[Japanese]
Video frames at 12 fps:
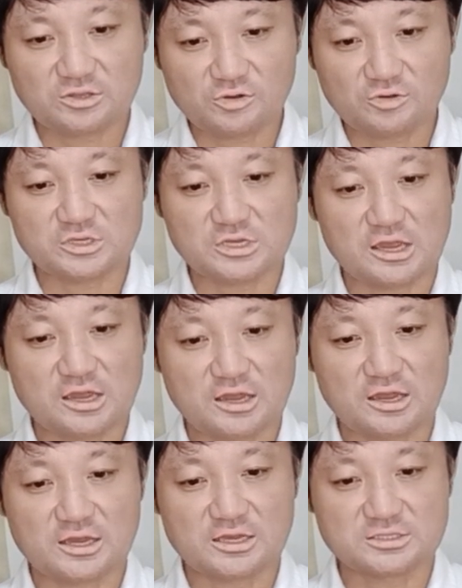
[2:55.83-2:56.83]
す、
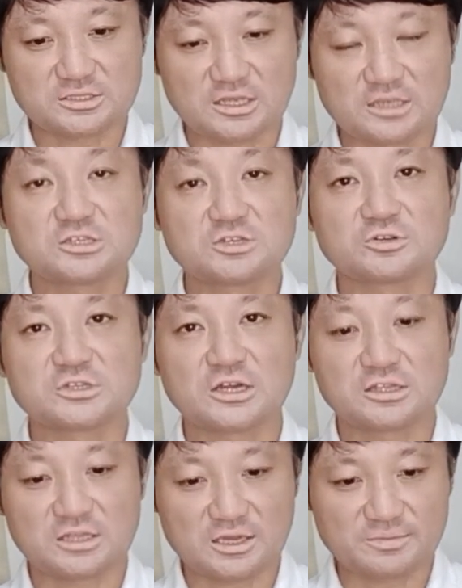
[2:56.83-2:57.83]
えー、で、に使用さ
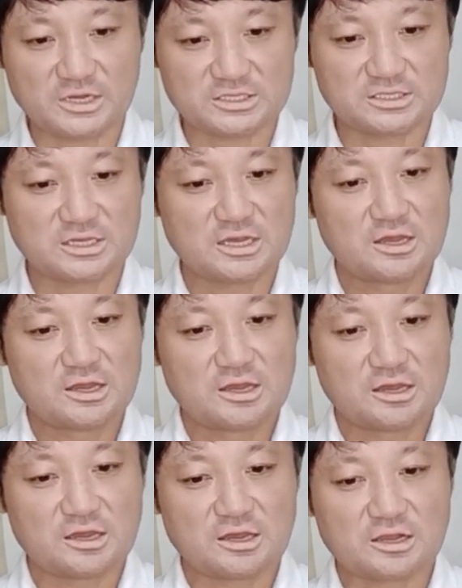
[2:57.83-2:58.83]
れています。
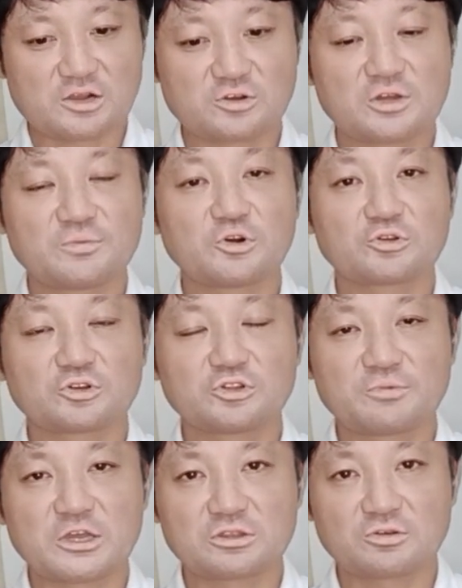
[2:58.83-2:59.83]
えー、隔離病棟
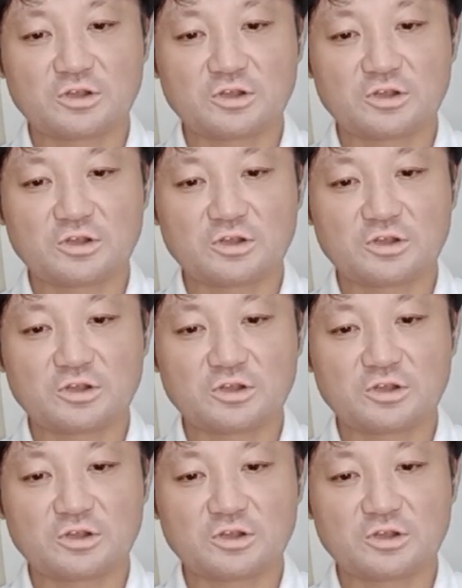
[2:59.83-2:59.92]
のベッドが